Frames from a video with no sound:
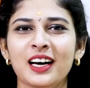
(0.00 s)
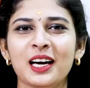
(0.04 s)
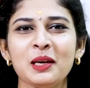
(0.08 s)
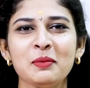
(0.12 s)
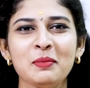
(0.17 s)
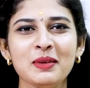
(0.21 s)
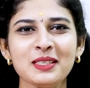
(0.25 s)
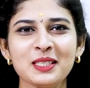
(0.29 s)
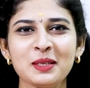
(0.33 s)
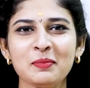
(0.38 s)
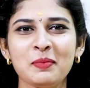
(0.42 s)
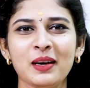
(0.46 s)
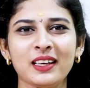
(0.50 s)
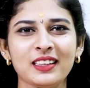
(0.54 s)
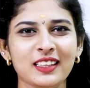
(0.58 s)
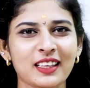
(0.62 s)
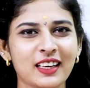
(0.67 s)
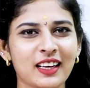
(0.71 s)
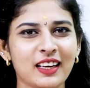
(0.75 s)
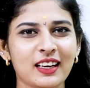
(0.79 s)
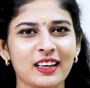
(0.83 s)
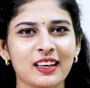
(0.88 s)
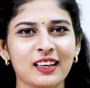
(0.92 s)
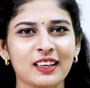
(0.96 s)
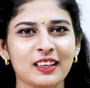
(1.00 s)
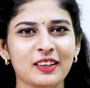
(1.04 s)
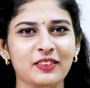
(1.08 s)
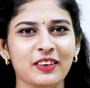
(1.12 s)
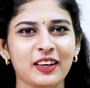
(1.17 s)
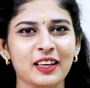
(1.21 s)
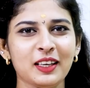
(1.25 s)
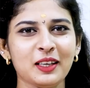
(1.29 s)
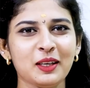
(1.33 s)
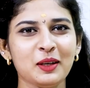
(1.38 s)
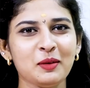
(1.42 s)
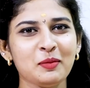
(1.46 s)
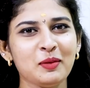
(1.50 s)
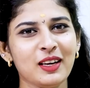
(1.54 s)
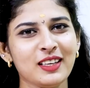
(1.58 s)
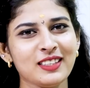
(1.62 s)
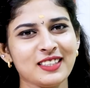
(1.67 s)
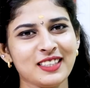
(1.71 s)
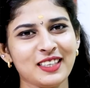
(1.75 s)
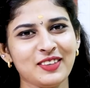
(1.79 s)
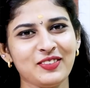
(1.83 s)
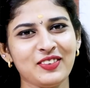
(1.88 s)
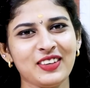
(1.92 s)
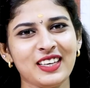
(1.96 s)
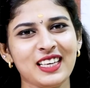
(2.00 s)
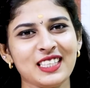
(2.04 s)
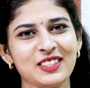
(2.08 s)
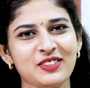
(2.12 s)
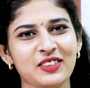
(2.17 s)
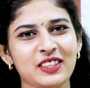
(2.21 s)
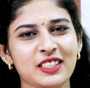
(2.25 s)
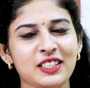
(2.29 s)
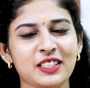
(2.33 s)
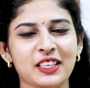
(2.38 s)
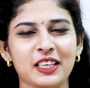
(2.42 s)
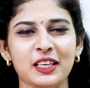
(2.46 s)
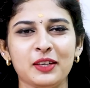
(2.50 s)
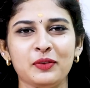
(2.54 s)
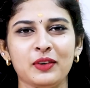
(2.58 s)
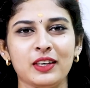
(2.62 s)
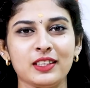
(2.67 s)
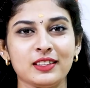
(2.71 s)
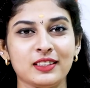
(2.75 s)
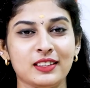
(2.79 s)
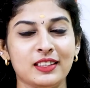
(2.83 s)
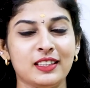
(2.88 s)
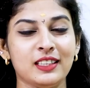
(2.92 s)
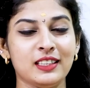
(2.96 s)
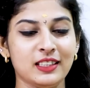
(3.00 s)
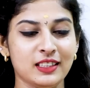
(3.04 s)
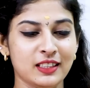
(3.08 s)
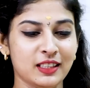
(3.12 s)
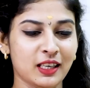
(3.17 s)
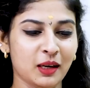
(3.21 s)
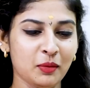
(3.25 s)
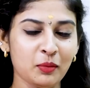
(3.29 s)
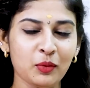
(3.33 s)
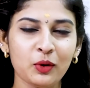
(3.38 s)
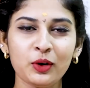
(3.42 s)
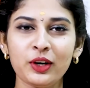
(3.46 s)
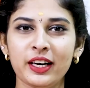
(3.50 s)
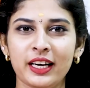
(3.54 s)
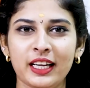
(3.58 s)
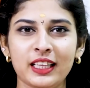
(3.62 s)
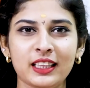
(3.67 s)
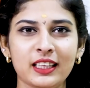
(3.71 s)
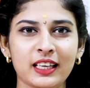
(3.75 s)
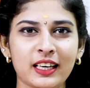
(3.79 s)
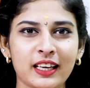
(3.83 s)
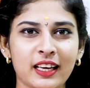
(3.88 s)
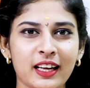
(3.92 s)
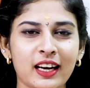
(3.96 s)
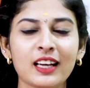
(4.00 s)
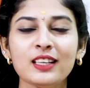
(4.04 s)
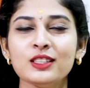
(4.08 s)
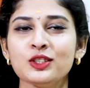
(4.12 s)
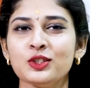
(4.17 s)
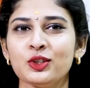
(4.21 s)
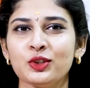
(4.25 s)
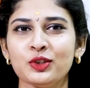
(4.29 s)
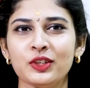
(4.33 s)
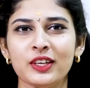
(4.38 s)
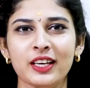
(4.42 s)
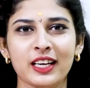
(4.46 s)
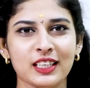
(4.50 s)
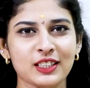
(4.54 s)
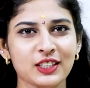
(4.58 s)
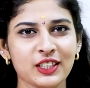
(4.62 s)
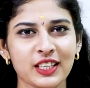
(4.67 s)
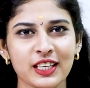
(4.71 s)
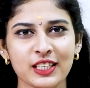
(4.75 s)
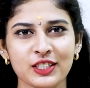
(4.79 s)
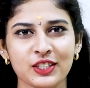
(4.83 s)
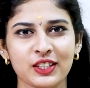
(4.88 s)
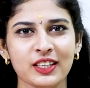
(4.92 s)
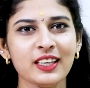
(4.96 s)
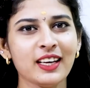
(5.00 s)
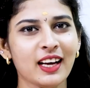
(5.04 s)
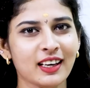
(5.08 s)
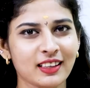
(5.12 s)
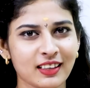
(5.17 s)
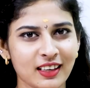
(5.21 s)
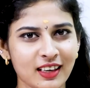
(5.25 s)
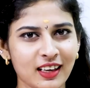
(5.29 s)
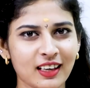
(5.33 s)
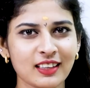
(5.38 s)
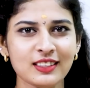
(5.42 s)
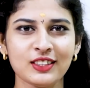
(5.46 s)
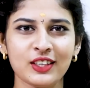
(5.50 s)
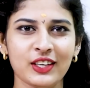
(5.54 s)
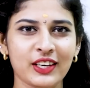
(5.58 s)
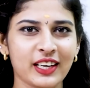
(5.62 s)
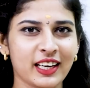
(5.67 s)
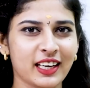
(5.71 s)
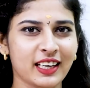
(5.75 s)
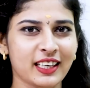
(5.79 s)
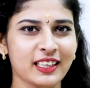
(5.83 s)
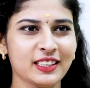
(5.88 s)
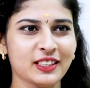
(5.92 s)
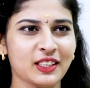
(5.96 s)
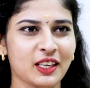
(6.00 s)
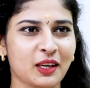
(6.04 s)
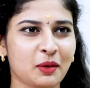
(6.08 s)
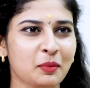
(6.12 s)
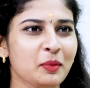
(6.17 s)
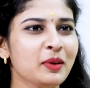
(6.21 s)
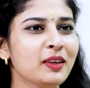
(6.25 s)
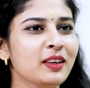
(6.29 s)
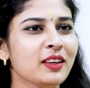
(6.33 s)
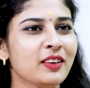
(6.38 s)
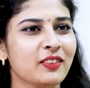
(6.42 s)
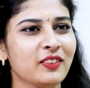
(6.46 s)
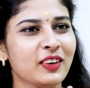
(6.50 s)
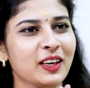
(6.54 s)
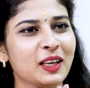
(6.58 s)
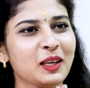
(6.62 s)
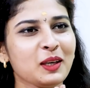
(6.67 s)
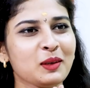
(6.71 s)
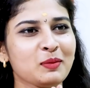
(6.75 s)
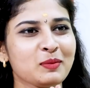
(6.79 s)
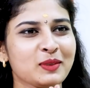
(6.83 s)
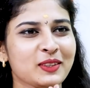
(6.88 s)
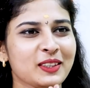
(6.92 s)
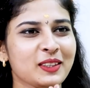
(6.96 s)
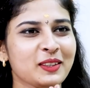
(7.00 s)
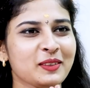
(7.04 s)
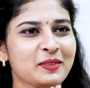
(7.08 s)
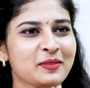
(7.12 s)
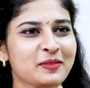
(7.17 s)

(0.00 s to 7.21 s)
ஐபிசி பக்தி நேர்களுக்கு வணக்கம் நான் ஸ்ரீ விக்னேஸ்வரி ஸ்ரீனிவாசன் இன்று நம்மோடு இணைந்திருக்கிறார் ஜோதிட கஜகேஸ்வரி டாக்டர் ஆச்சாரியா ஹரிஷ்ராமன் வணக்கம் சார்